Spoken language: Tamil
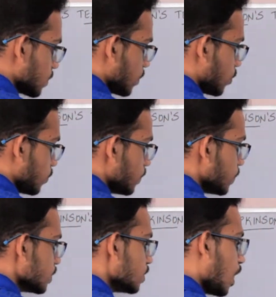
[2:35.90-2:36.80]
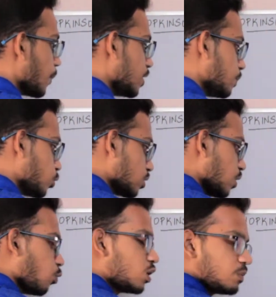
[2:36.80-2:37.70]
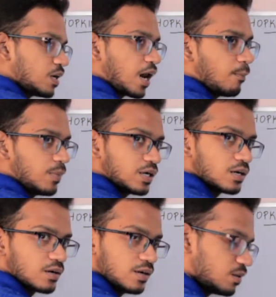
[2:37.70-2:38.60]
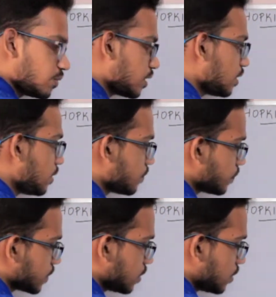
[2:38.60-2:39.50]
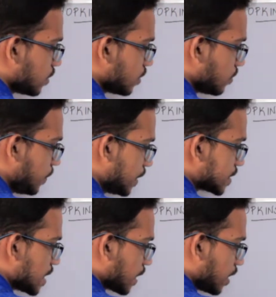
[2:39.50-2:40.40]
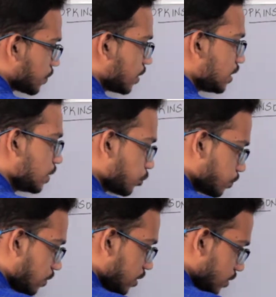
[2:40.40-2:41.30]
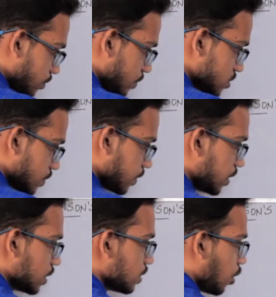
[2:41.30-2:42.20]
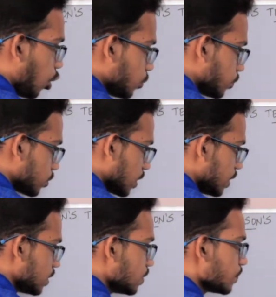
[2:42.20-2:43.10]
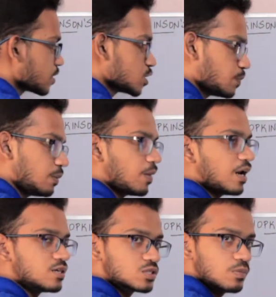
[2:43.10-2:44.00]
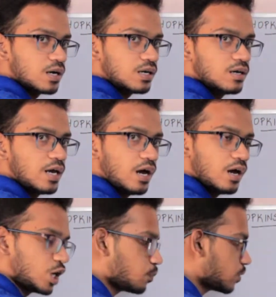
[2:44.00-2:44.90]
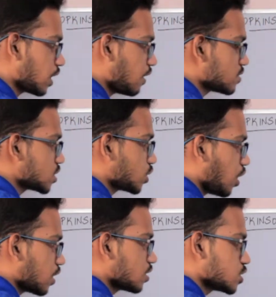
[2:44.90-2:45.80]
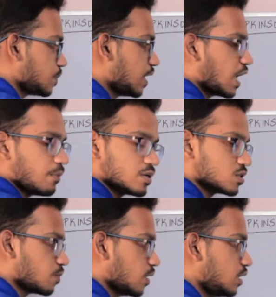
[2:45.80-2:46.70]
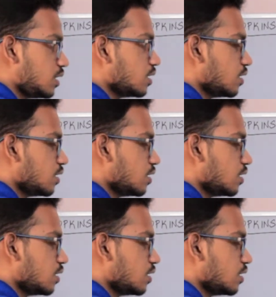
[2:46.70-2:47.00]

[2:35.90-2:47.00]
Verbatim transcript: மெஷர் பண்ணுறோம் அப்போ இன்புட்டில் வோல்ட் மீட்டர் அம்மீட்டர் இந்த மாதிரி மீட்டர்ஸ்லாம் கனெக்ட் பண்ணி இன்புட் பவரை மெஷர் பண்ணிவிட்டு அவுட்புட்டில் ஸ்ப்ரிங் பேலன்ஸ் மாதிரி எக்யூப்மெண்ட் எல்லாம் வச்சு டார்க்கு ஸ்பீடெல்லாம் மெஷர் பண்ணி